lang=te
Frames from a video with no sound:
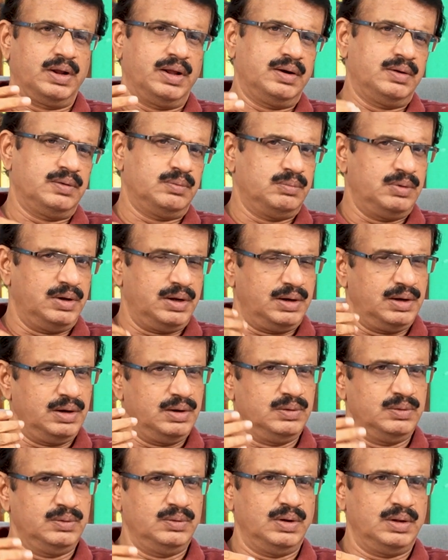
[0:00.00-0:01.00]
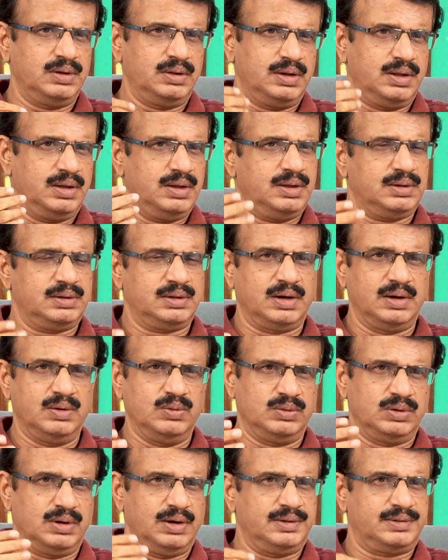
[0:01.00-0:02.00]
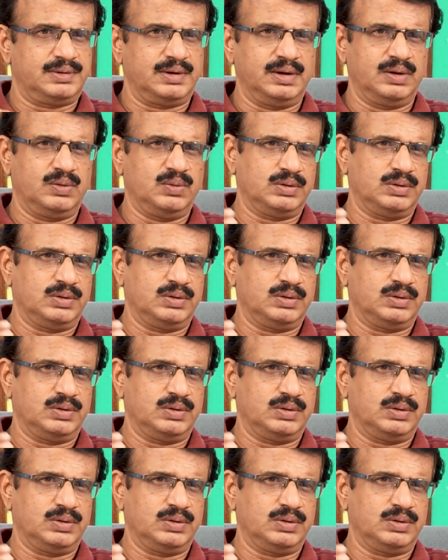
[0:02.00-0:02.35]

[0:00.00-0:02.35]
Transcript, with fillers: నేను మా ఇల్లు అన్ని అందరిని వదిలేసి నీ